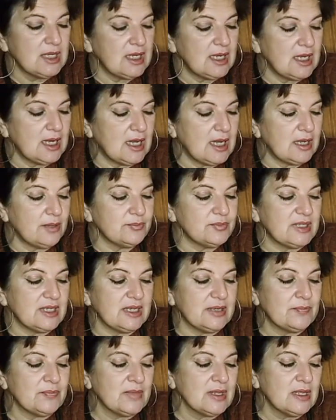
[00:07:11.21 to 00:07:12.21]
hem
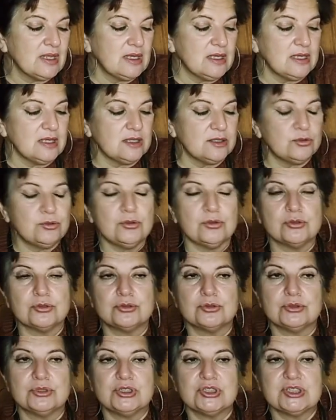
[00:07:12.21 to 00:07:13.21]
de
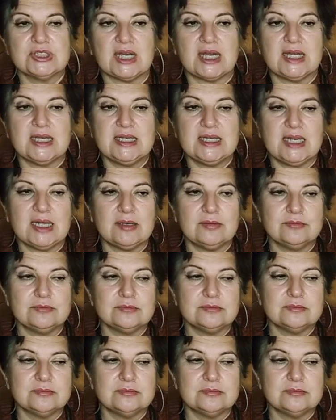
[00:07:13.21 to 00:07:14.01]
diyorsun işte ailem